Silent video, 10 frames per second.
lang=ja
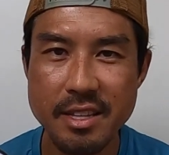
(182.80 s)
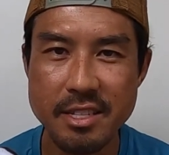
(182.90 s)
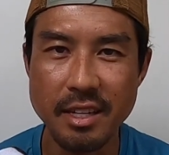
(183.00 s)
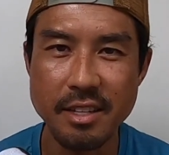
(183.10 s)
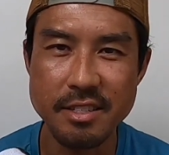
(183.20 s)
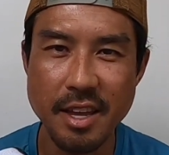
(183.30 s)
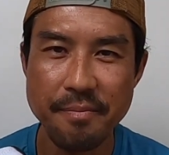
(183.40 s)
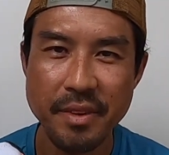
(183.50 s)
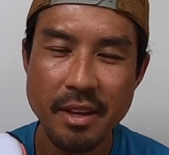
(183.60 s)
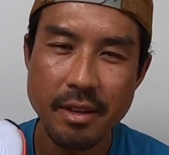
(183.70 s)
センチなんですね。
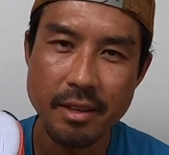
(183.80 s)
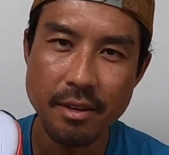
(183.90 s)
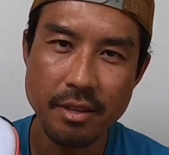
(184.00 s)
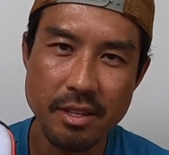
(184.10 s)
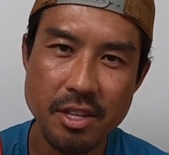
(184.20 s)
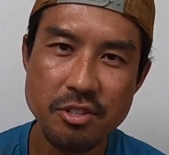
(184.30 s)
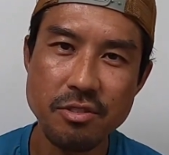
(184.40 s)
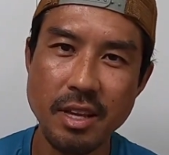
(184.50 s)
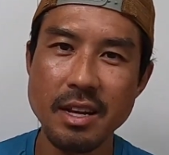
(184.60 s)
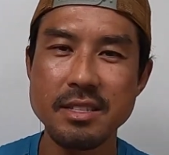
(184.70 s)
なので
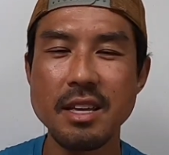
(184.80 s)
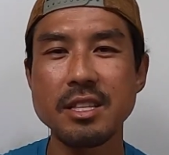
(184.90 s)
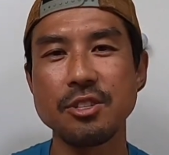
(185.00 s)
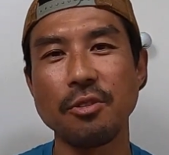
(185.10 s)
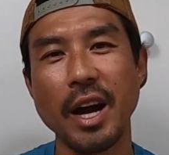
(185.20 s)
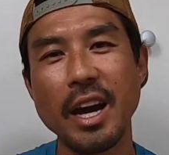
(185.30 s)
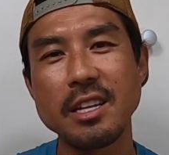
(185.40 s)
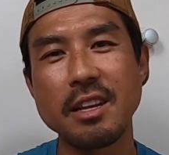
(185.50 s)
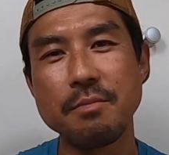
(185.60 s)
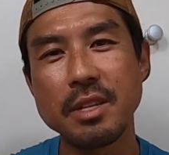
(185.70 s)
27センチを履
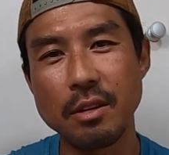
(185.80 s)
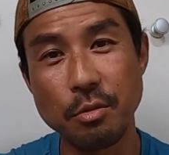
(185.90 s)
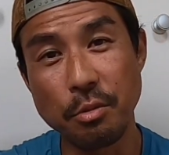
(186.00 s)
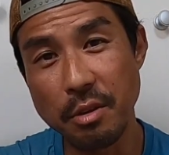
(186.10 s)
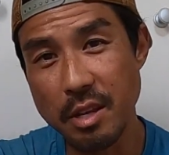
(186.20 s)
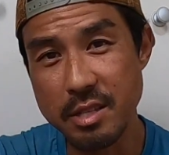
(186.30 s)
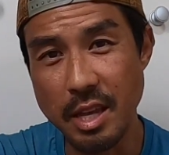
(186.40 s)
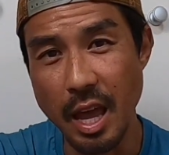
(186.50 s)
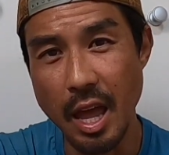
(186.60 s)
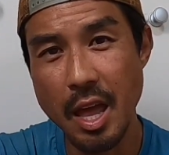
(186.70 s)
いてみたところです
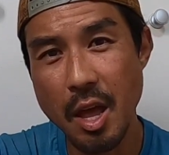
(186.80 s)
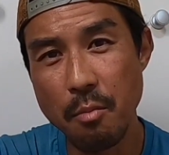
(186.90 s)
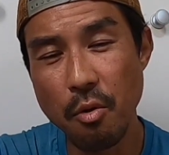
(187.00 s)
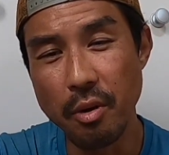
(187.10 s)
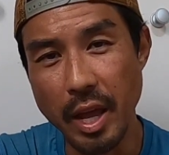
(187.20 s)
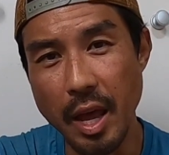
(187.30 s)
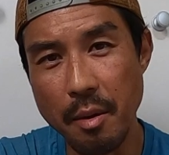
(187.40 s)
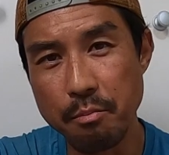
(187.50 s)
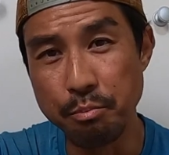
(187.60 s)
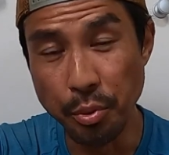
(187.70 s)
ね、もうね、
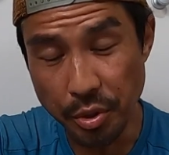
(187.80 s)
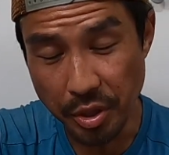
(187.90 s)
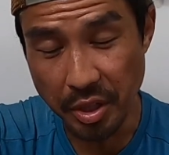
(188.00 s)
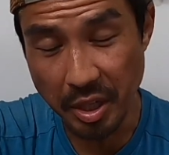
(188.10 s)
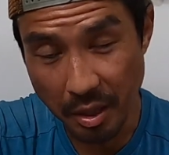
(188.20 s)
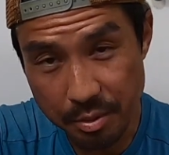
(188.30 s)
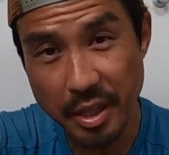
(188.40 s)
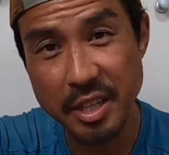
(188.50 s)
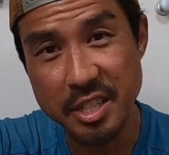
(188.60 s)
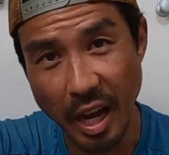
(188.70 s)
ぶっかぶ
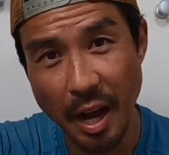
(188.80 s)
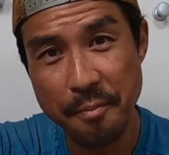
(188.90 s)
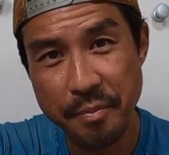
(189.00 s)
かでした。